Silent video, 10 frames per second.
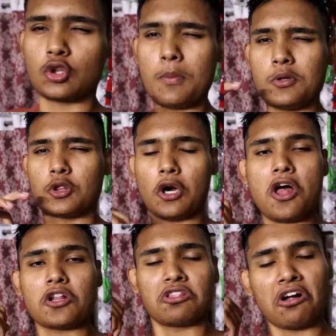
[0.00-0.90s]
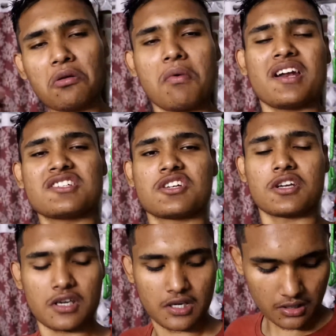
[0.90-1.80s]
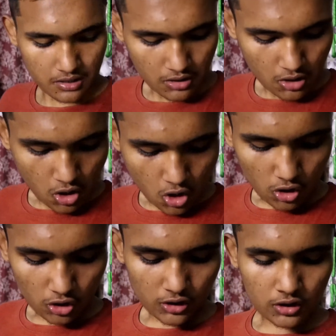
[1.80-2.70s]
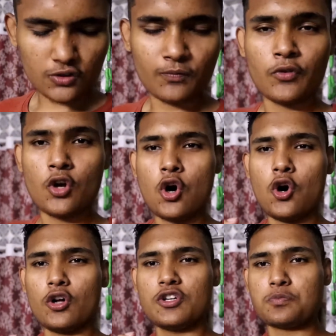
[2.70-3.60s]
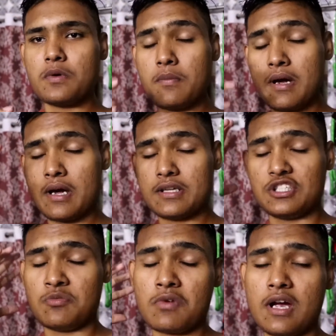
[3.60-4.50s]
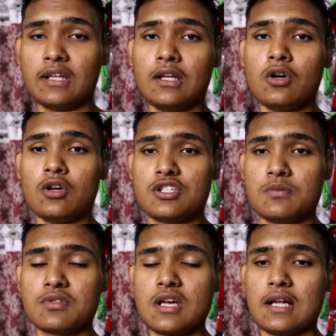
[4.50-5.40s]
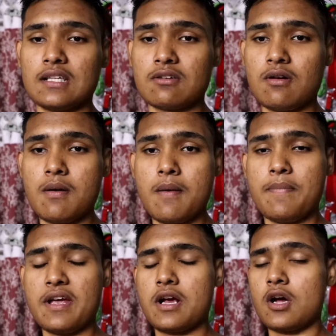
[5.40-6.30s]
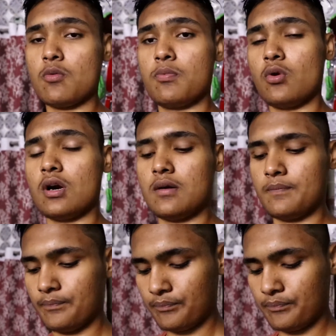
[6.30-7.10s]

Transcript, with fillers: तो अभी धड़ाधड़ बारिश गिर रही है और और इसमें मैं जिम गया था और जिम से आते समय मैं भीग गया हूँ पूरा